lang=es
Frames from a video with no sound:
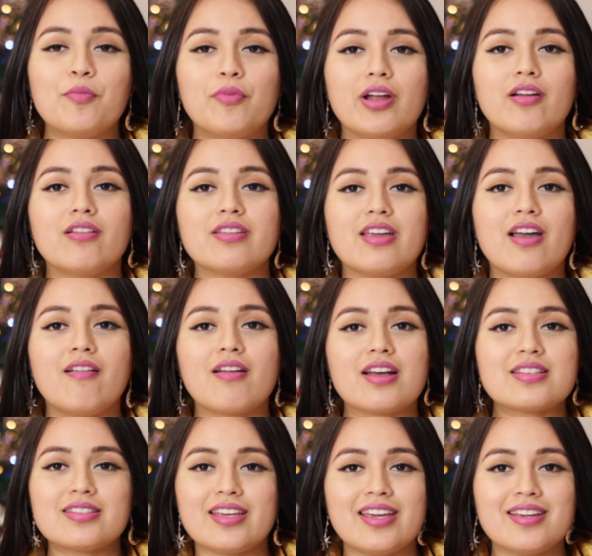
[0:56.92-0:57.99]
Bueno, y ahora
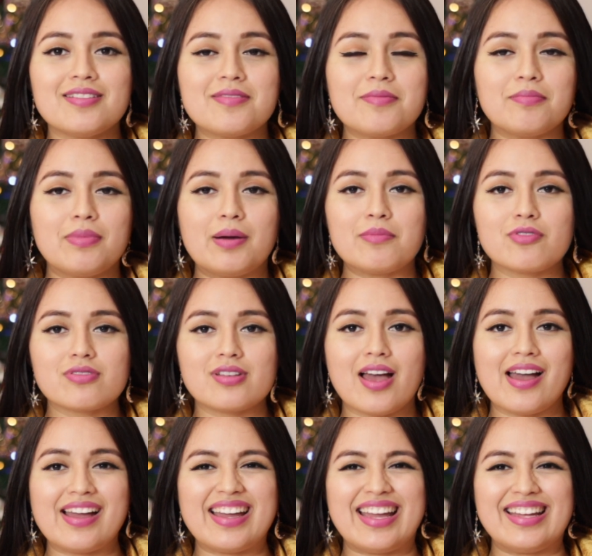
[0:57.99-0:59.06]
sí, vamos
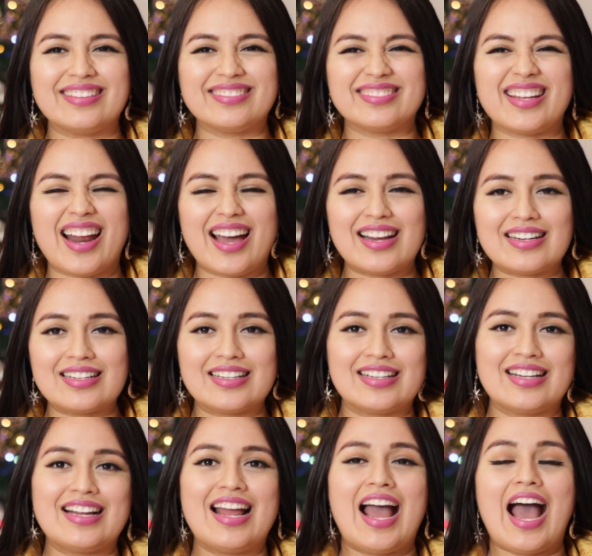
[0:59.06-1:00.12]
a entrar
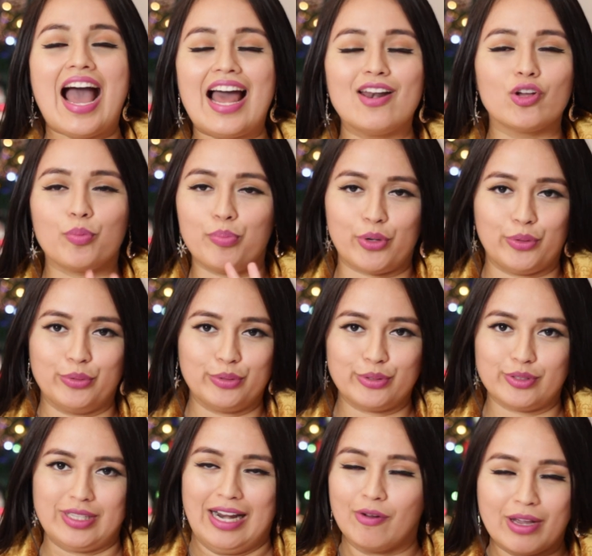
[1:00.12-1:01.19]
a los
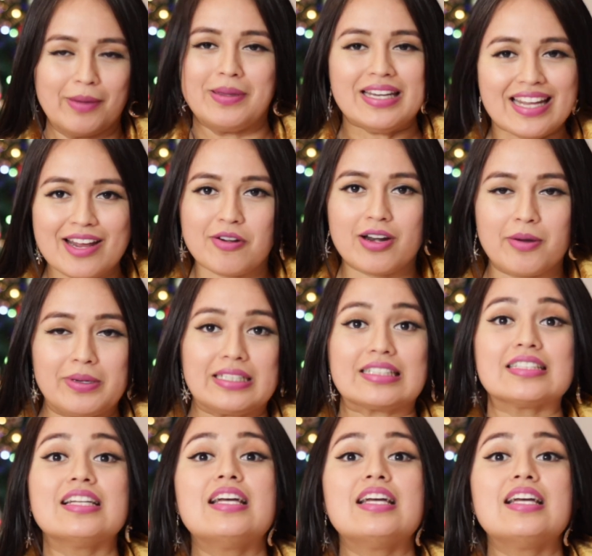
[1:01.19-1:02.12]
productos, a lo que vinieron a ver.